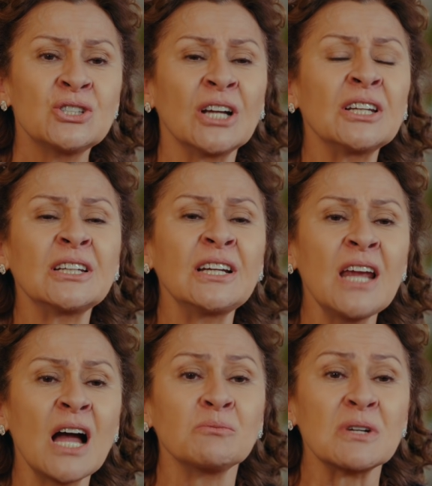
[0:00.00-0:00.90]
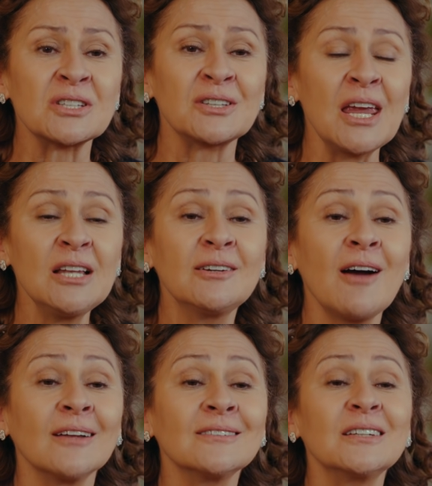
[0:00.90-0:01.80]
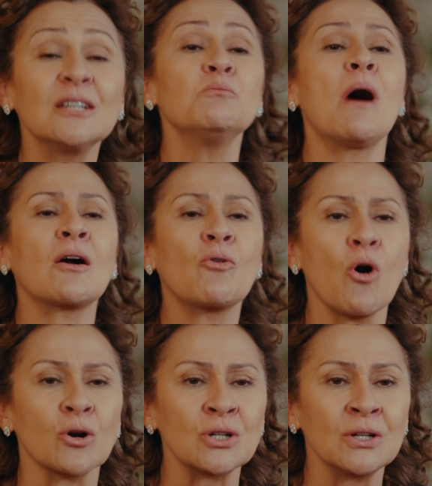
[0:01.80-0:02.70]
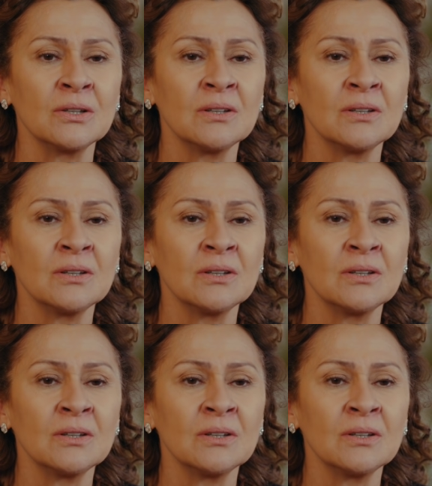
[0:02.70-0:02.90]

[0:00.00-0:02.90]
Canının yanması değildi, gandırılmak gor.